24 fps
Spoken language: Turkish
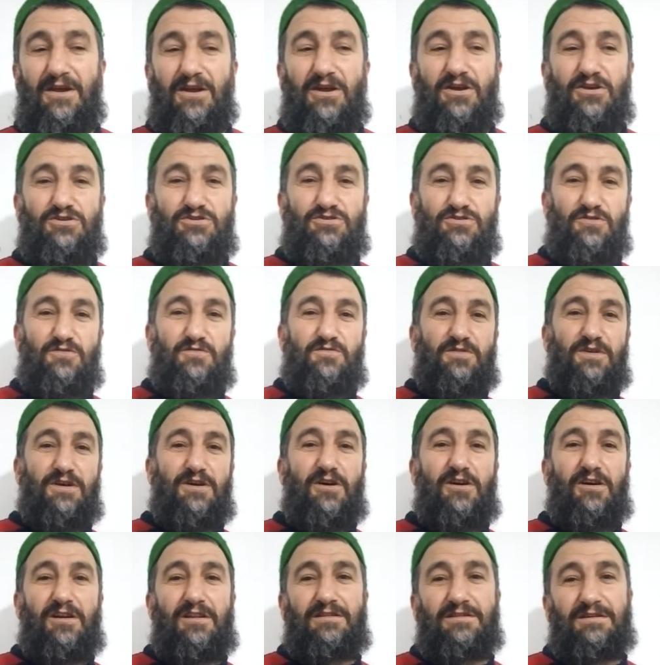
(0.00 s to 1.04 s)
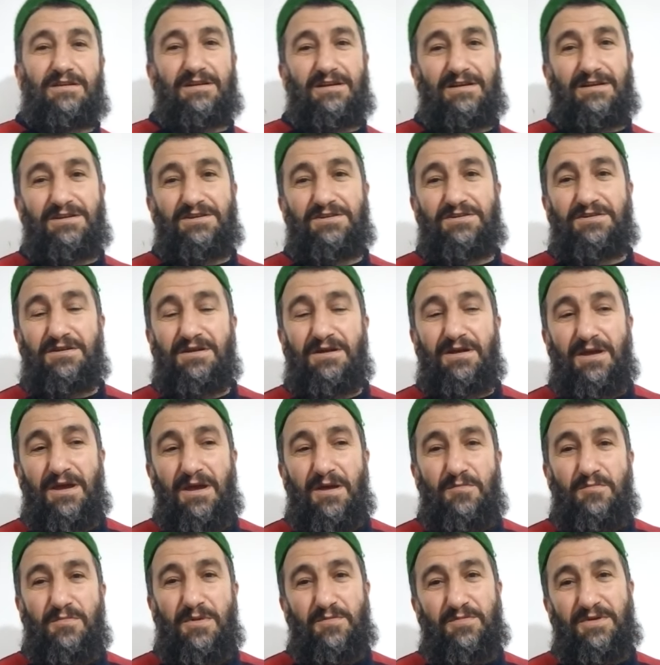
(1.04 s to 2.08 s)
Sofra kaldırılır.
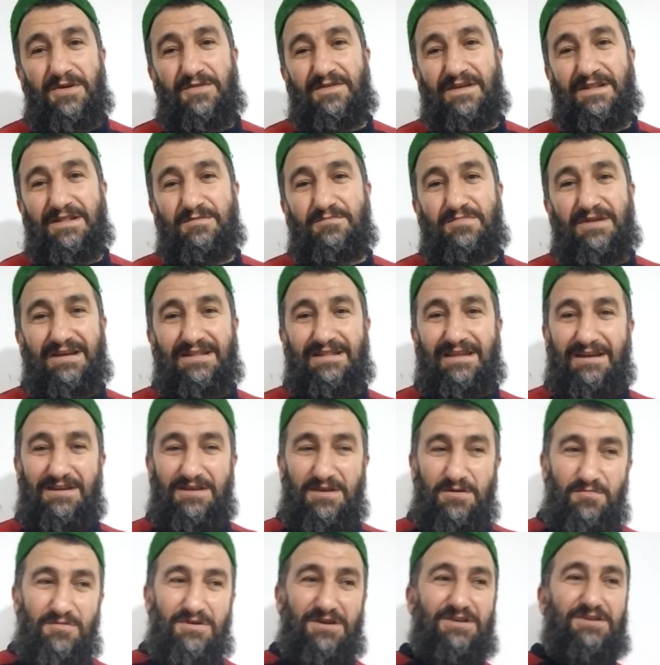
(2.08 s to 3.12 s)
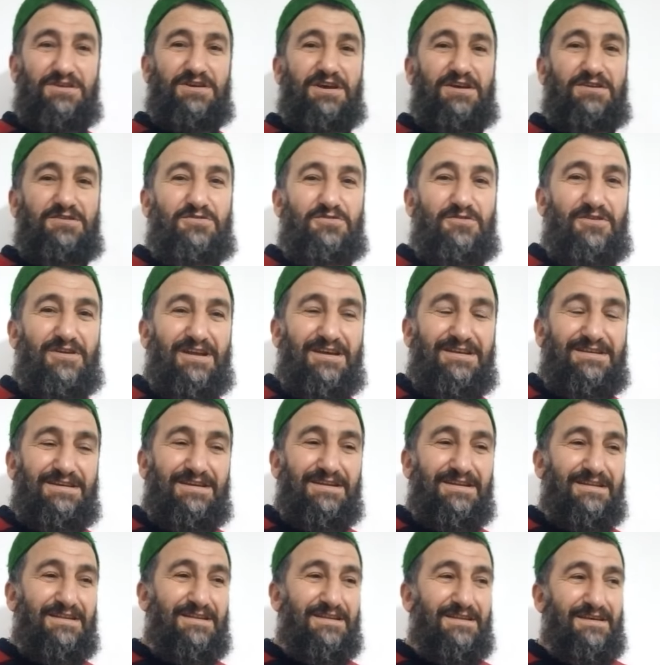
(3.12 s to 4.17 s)
Baba Efendi bekler ki bir şey
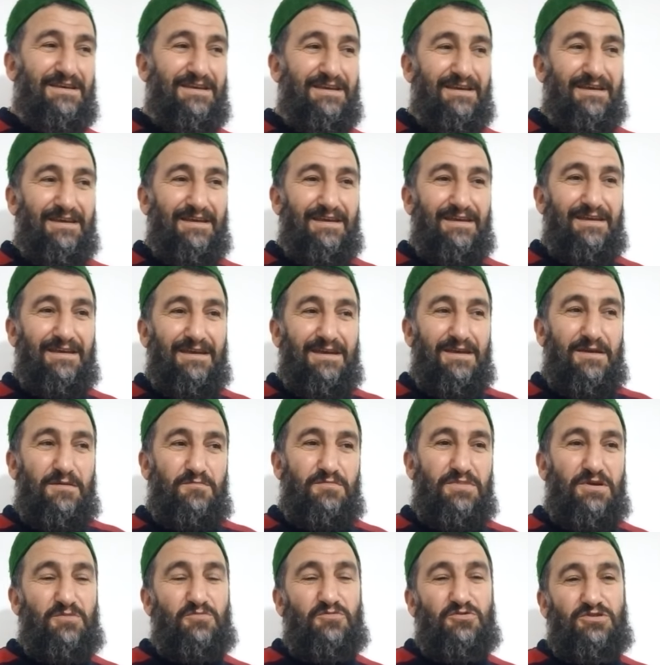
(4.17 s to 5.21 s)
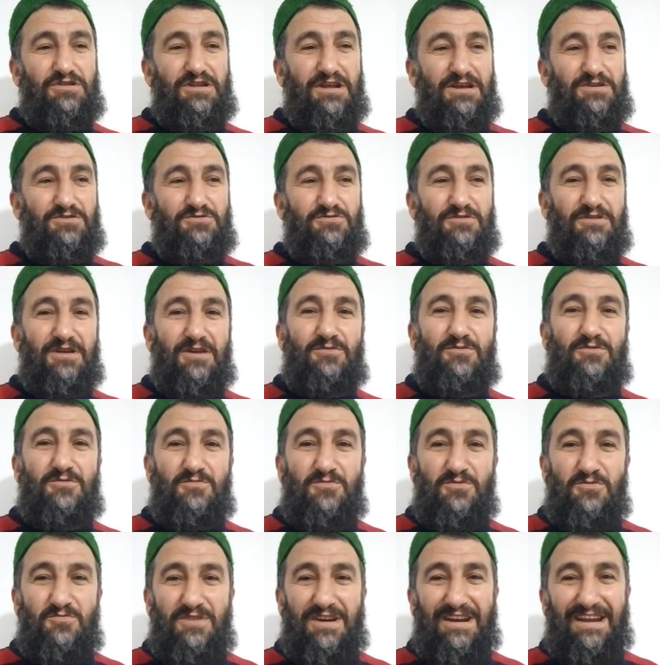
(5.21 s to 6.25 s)
söylesin. Bir müddet sonra o
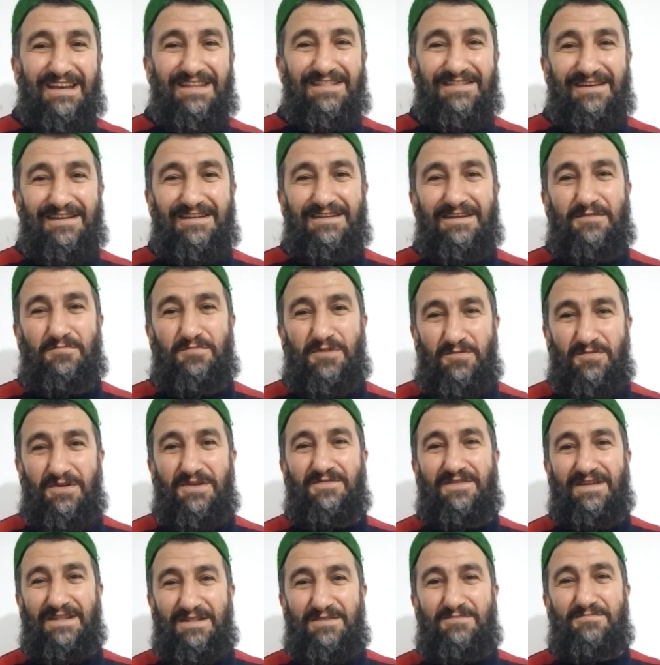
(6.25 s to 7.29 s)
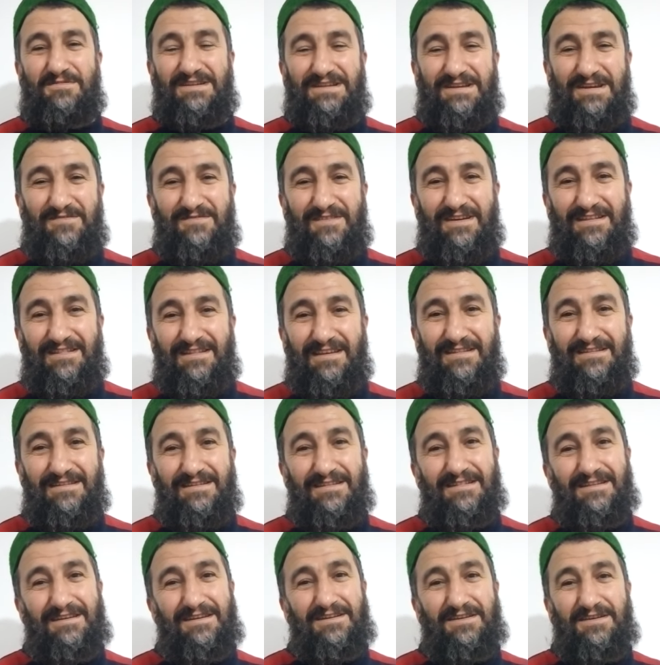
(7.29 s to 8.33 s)
mübarek de anlar Babi Efendi bir şey
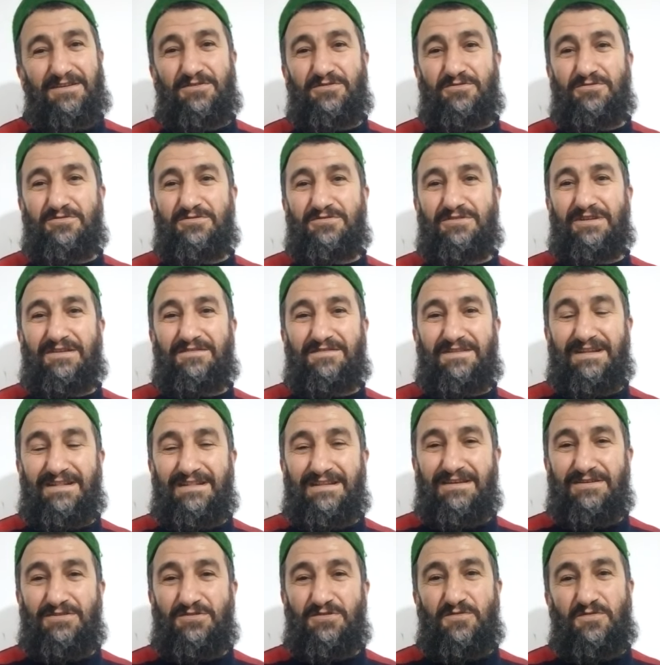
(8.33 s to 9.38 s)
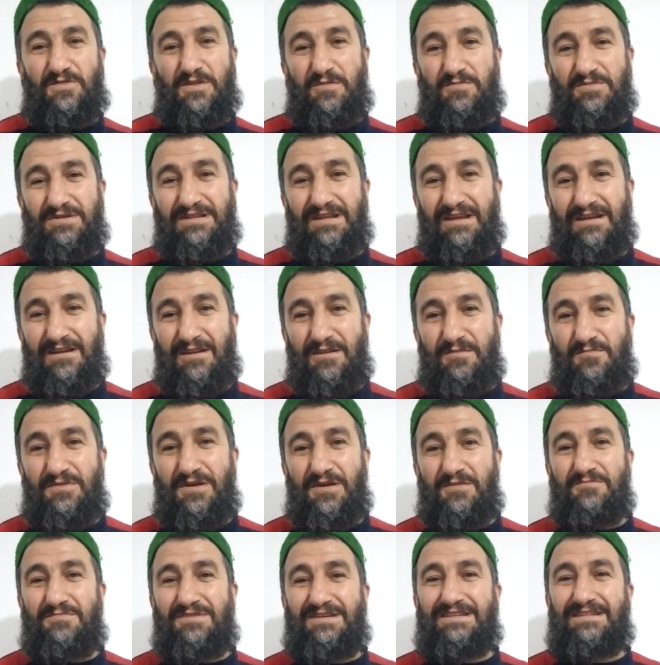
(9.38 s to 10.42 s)
bekledin der ki dursun efendi soframızdan
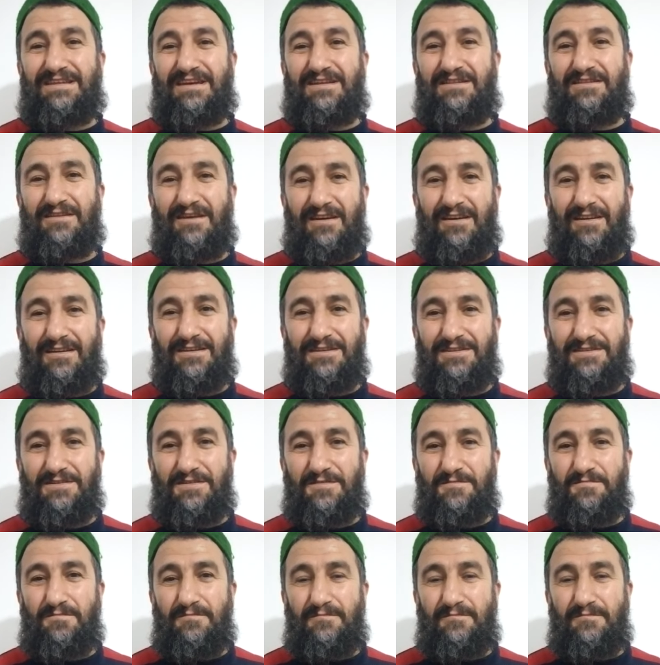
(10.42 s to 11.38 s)
almayan bizden ne alır?